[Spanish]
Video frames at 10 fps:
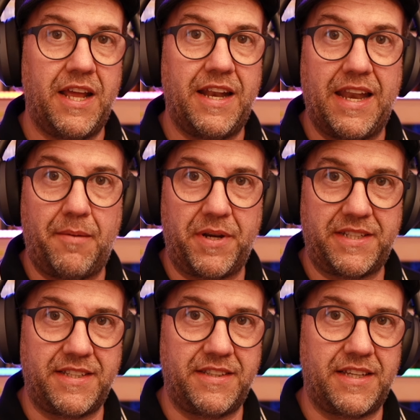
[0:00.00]
la
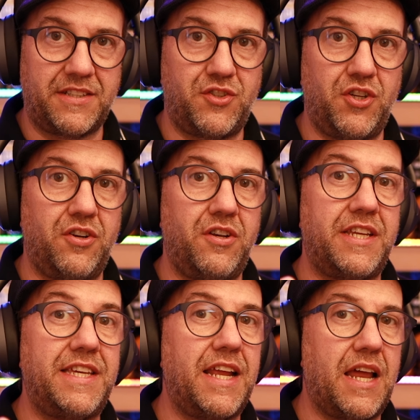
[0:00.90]
presentación
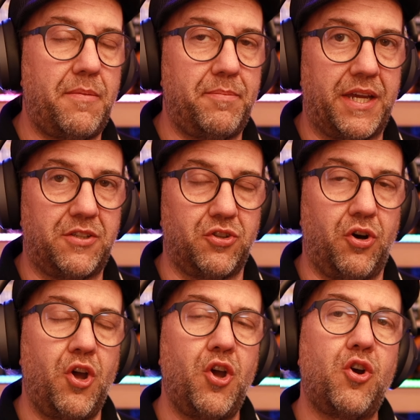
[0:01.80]
y el aspecto.